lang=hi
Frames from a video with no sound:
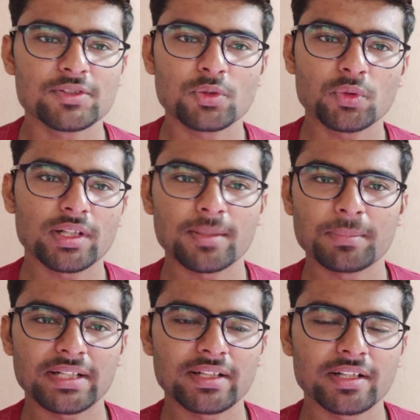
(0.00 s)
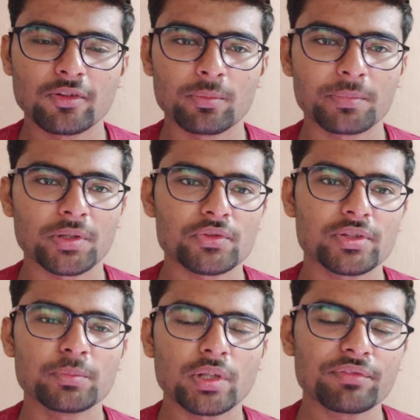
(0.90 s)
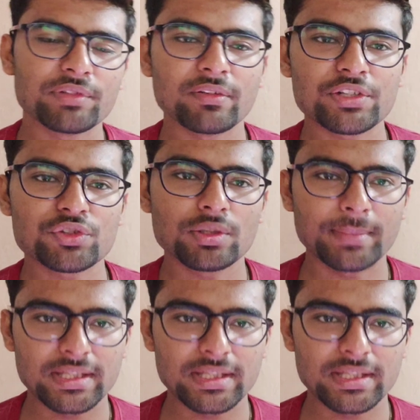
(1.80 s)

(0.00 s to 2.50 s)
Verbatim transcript: सो मैड्रिड का होम ग्राउंड सो एक पूरा फेवर जो है